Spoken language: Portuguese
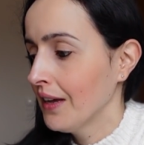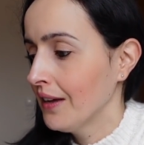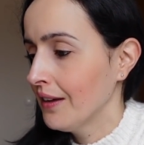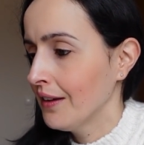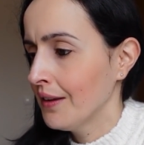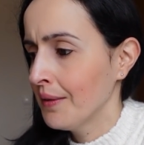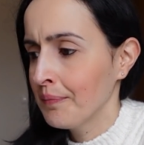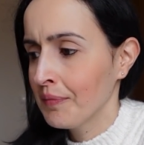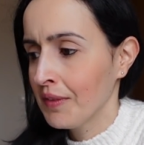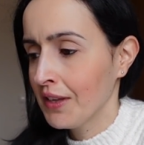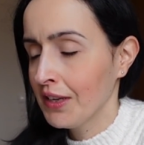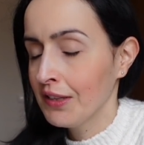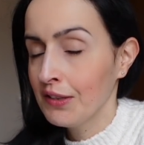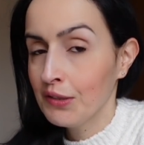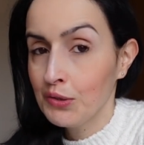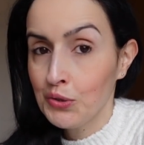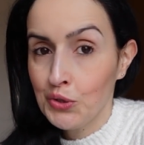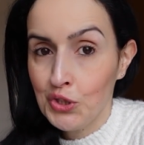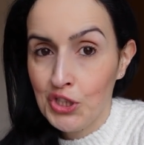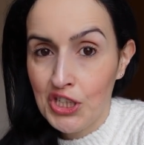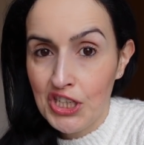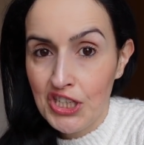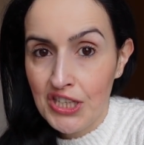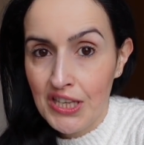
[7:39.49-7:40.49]
Um,
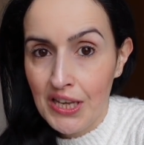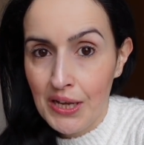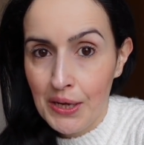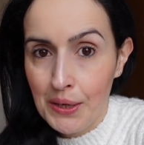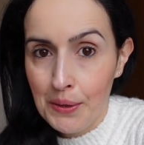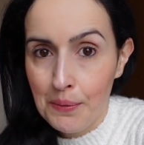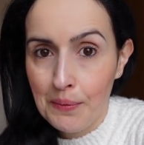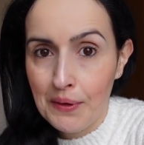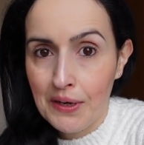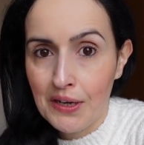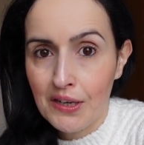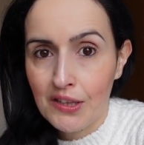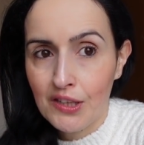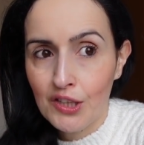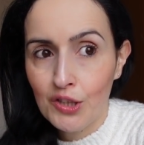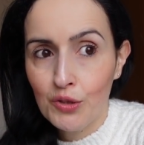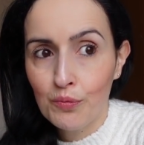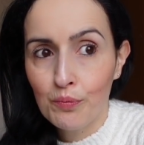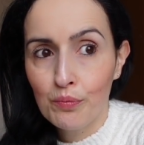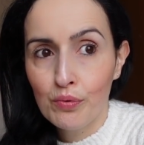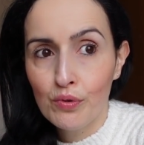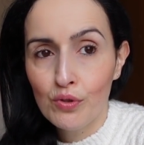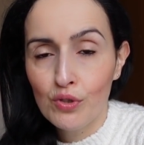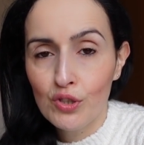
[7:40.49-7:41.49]
então já está aberta.
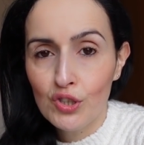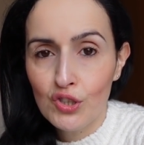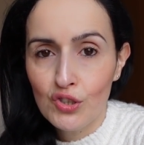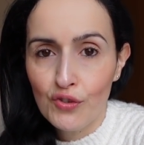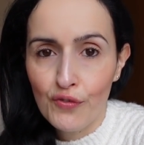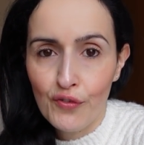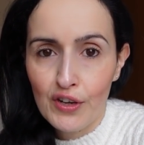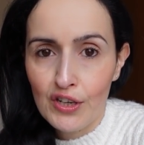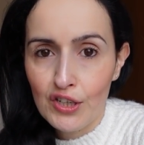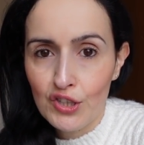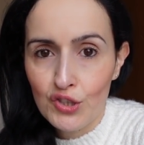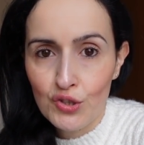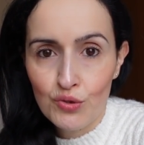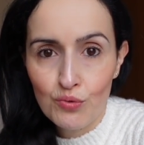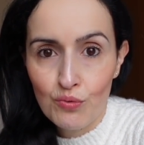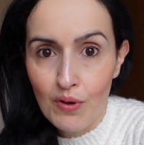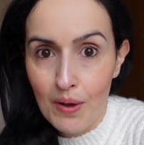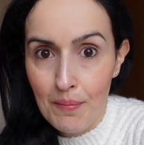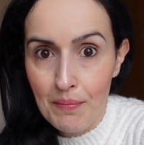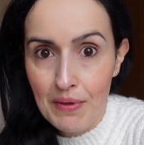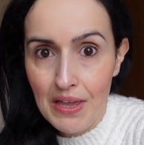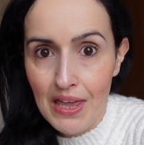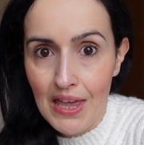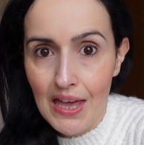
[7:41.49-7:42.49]
Depois fecho
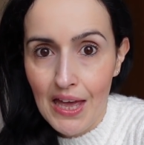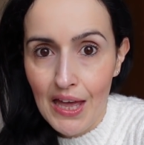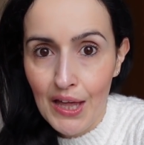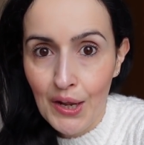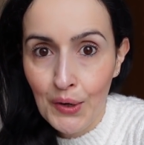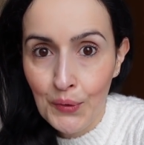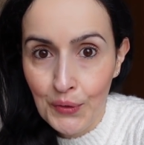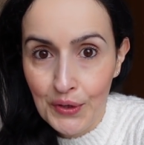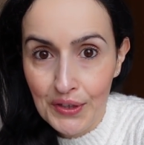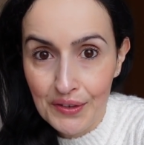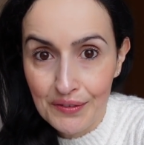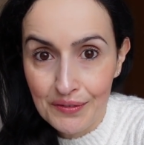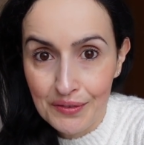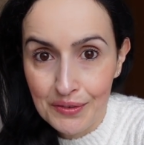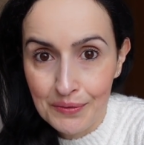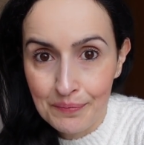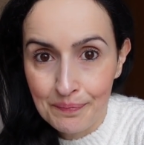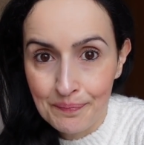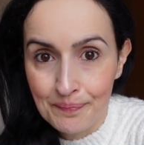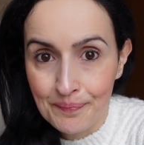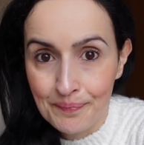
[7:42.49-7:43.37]
amanhã à noite.